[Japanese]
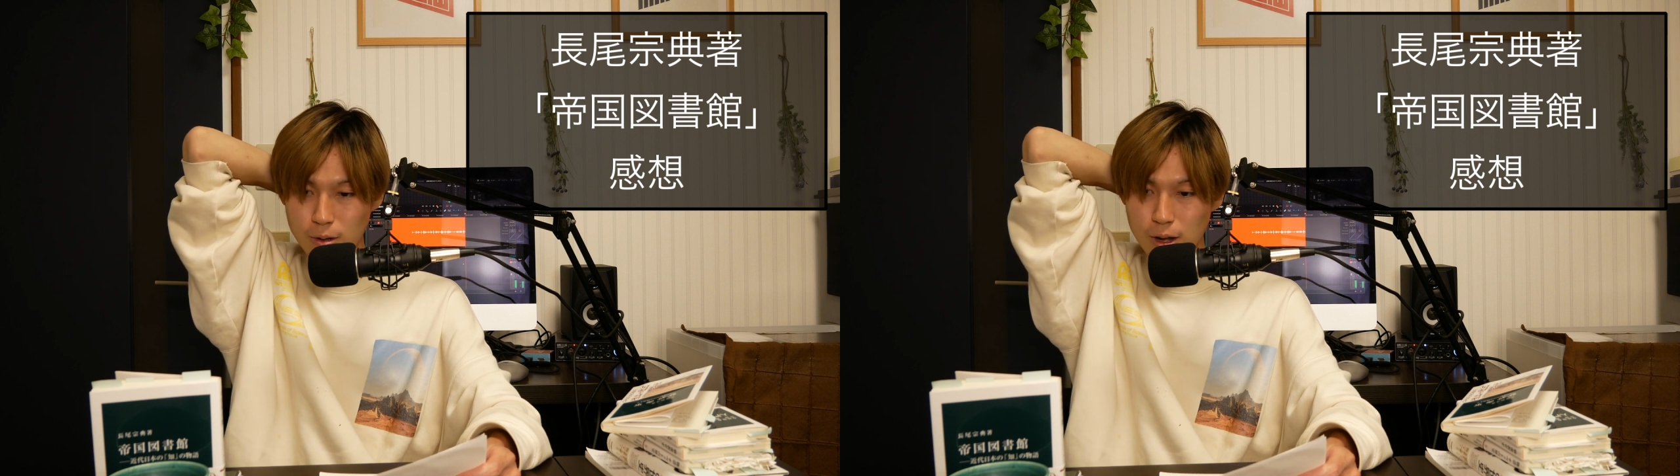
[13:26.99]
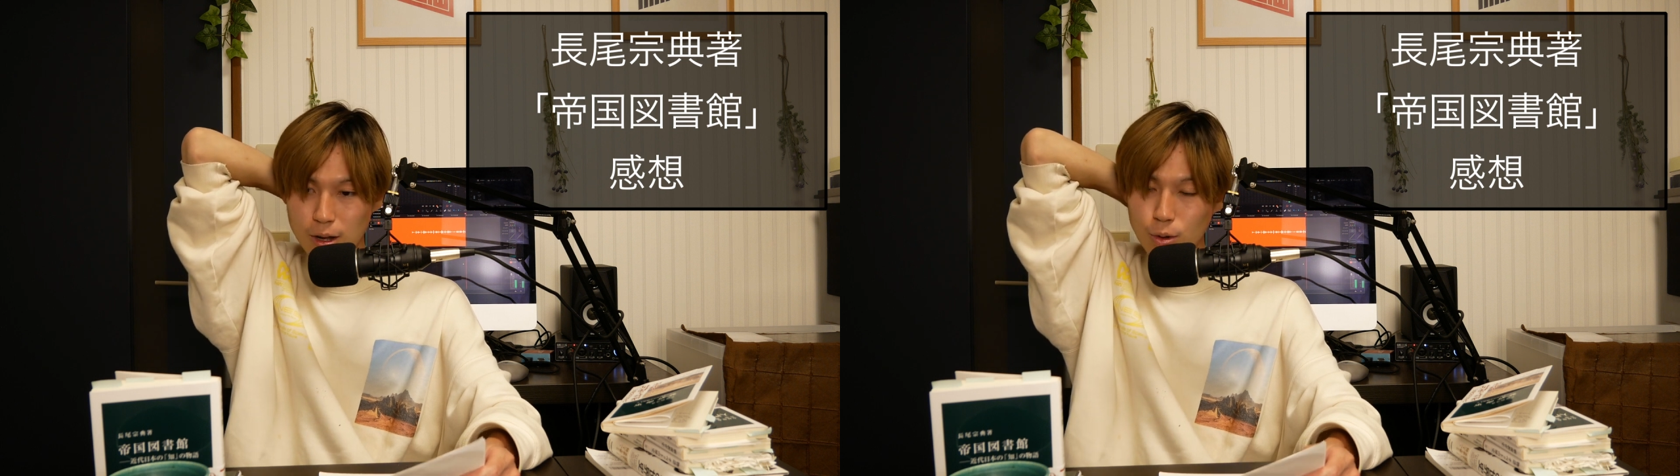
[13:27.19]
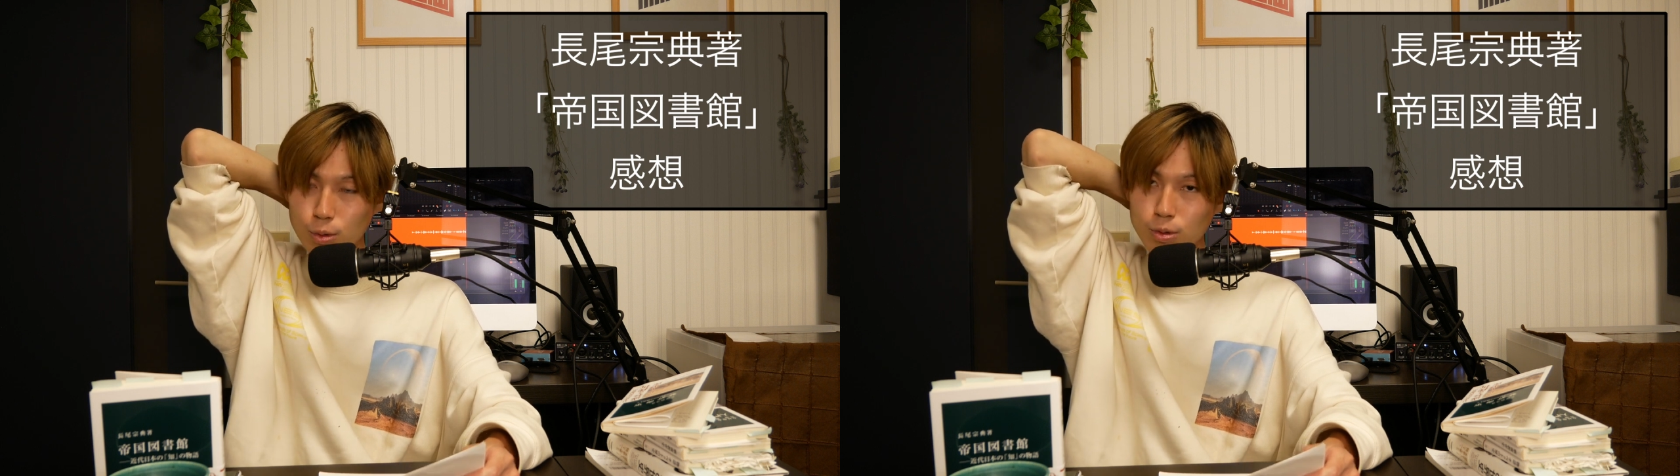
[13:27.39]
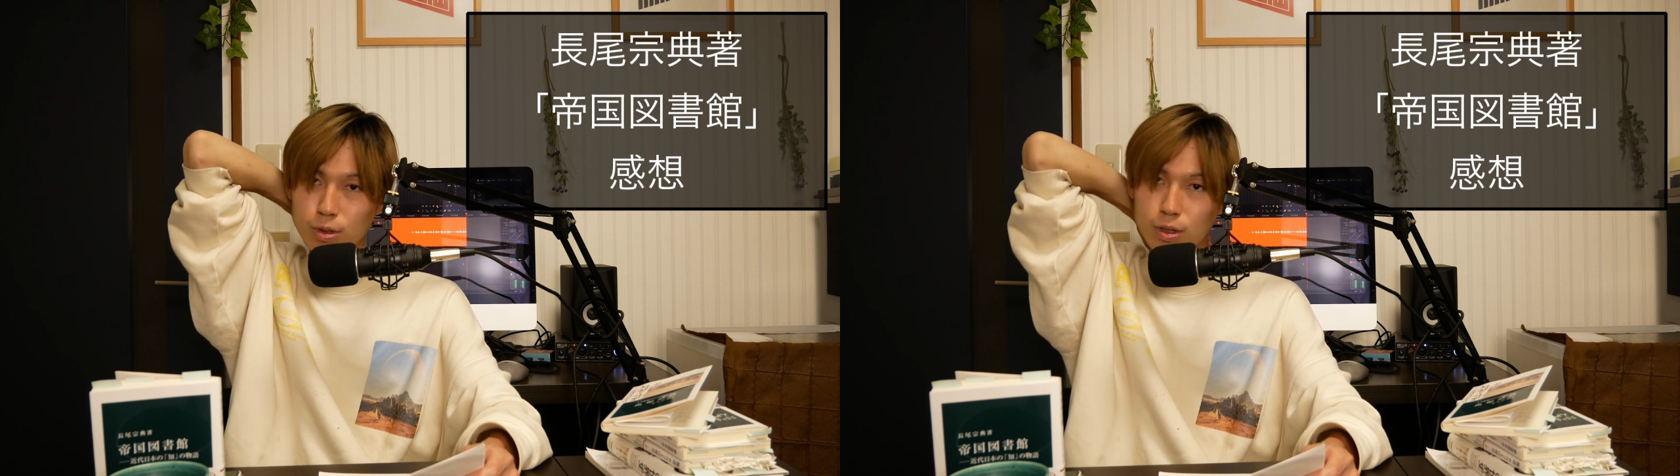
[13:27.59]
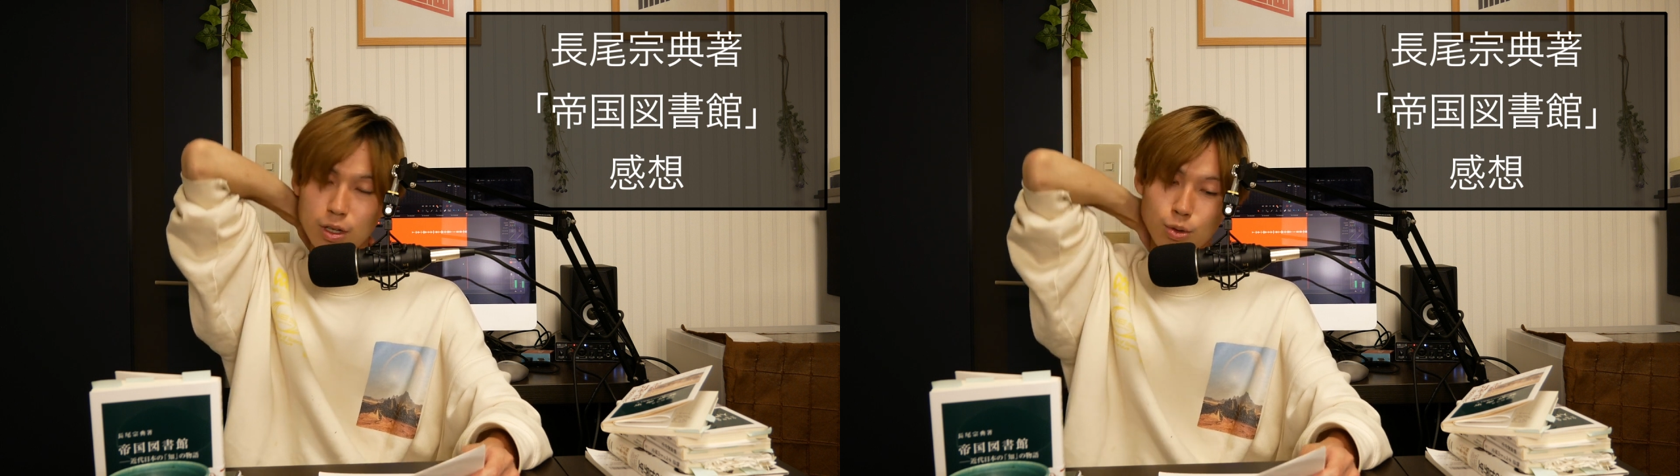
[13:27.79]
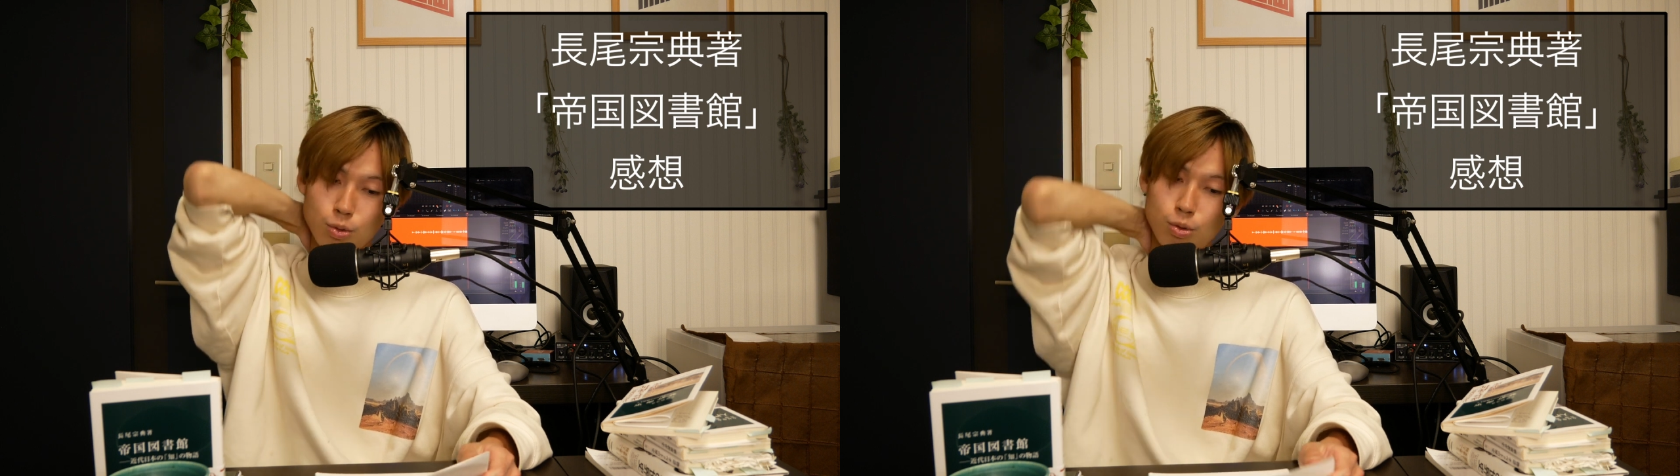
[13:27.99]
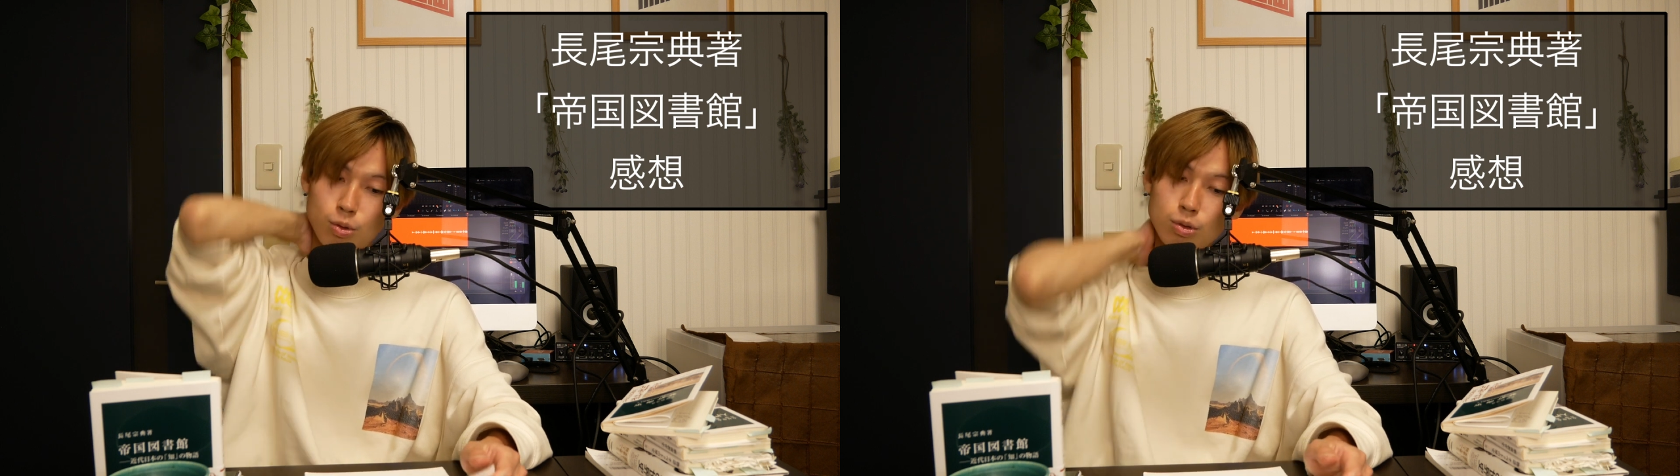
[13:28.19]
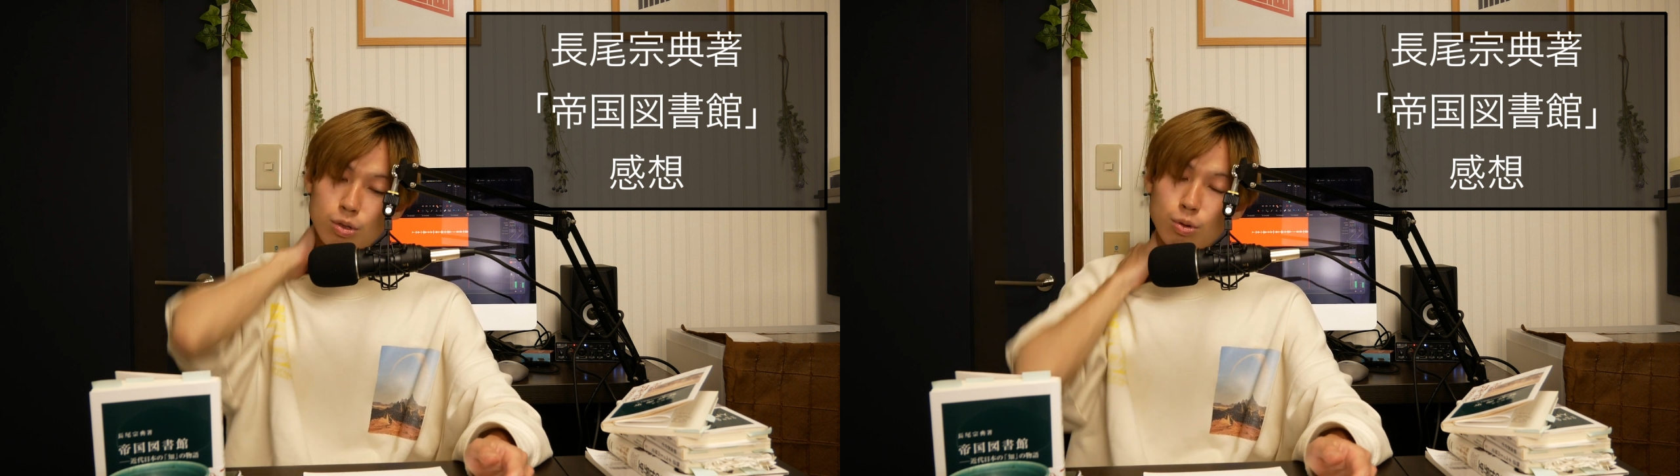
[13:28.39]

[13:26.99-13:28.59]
は本に納本